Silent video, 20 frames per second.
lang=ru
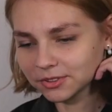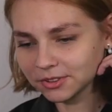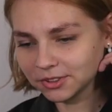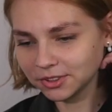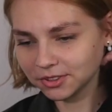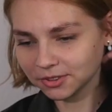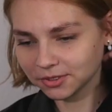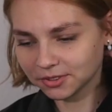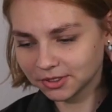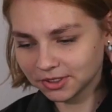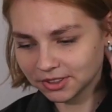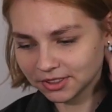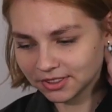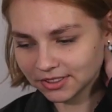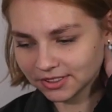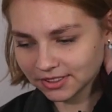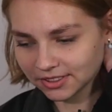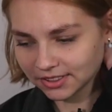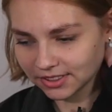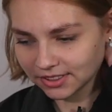очень хочется
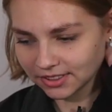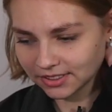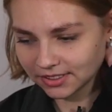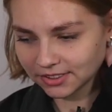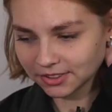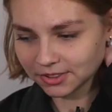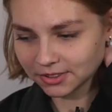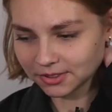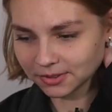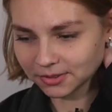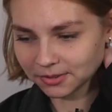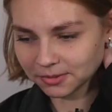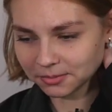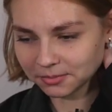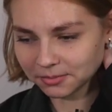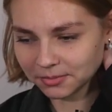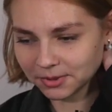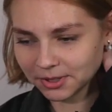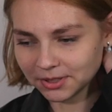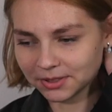надеяться, что
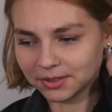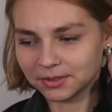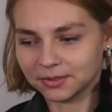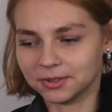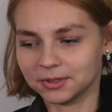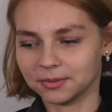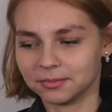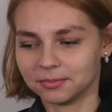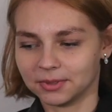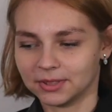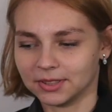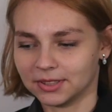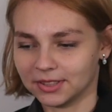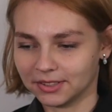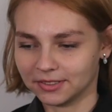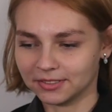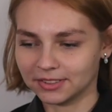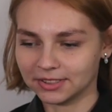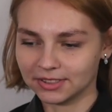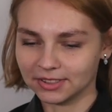мне это все
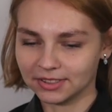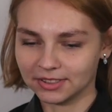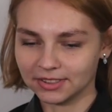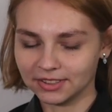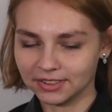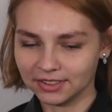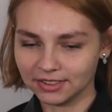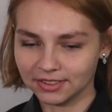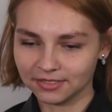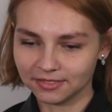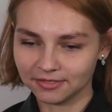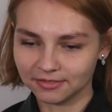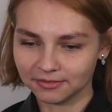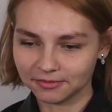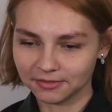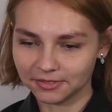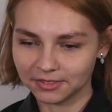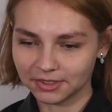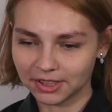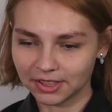понравится и
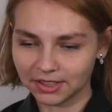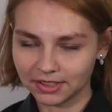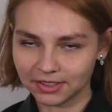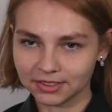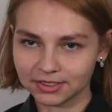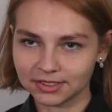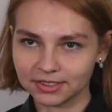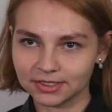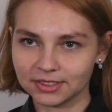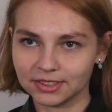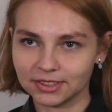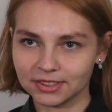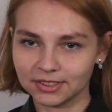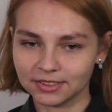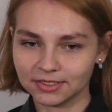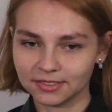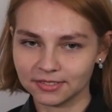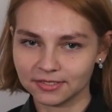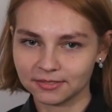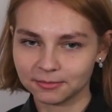реально затянет.